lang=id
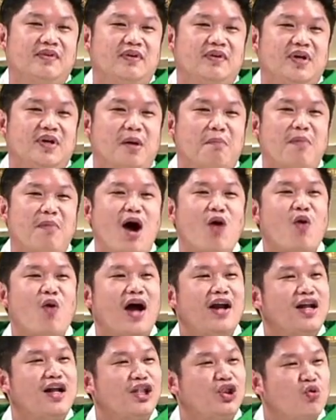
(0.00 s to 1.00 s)
Mau
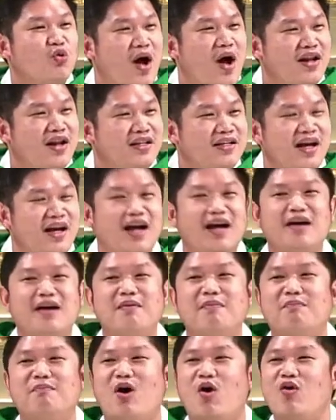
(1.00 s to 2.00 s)
ada
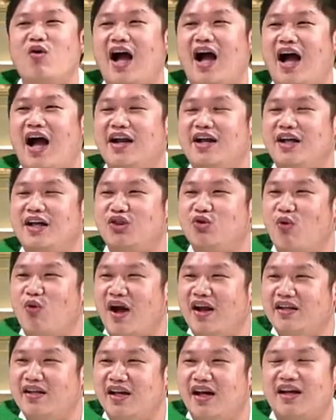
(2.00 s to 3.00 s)
tuannya, mau nggak ada
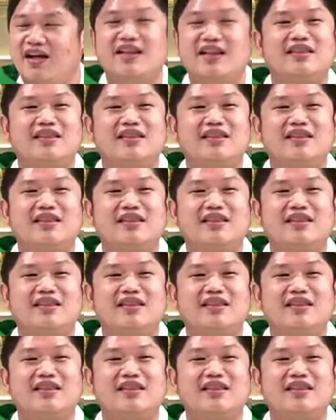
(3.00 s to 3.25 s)
tuannya,